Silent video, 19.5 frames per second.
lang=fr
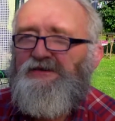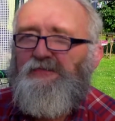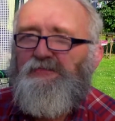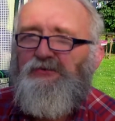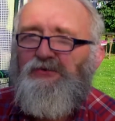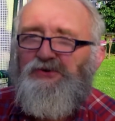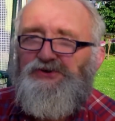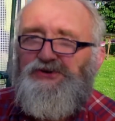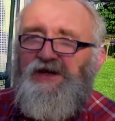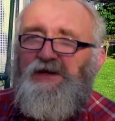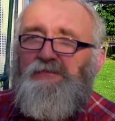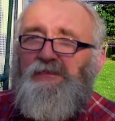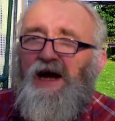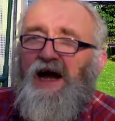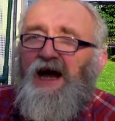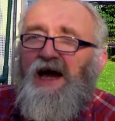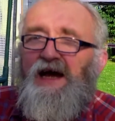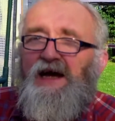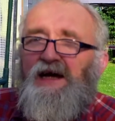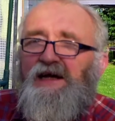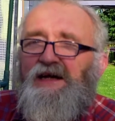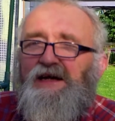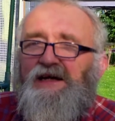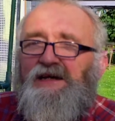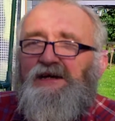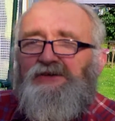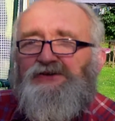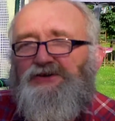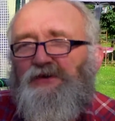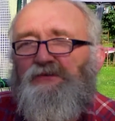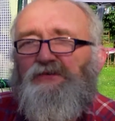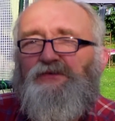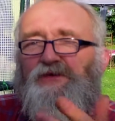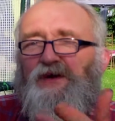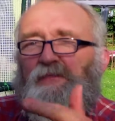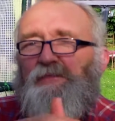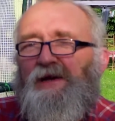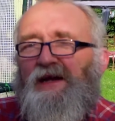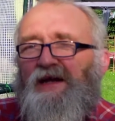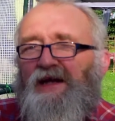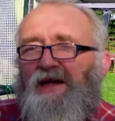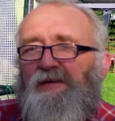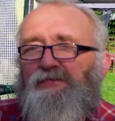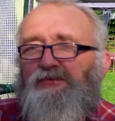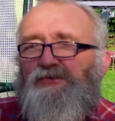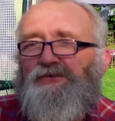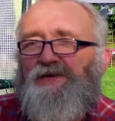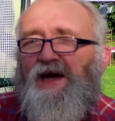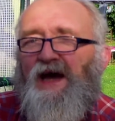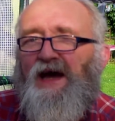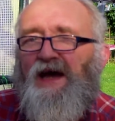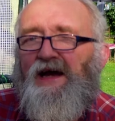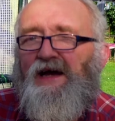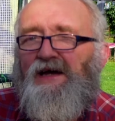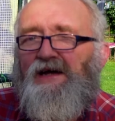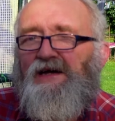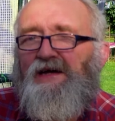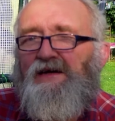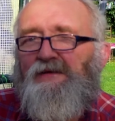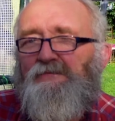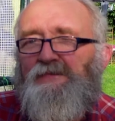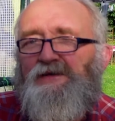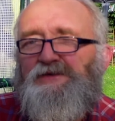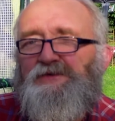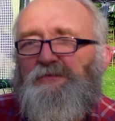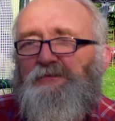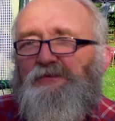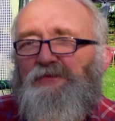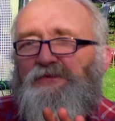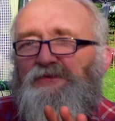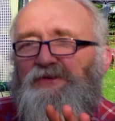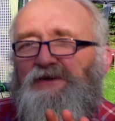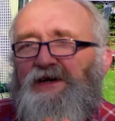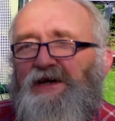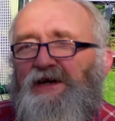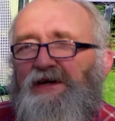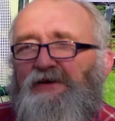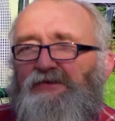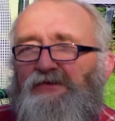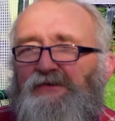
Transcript: ce projet, ben, je vous en parlerai plus tard, mais je peux vous dire qu'il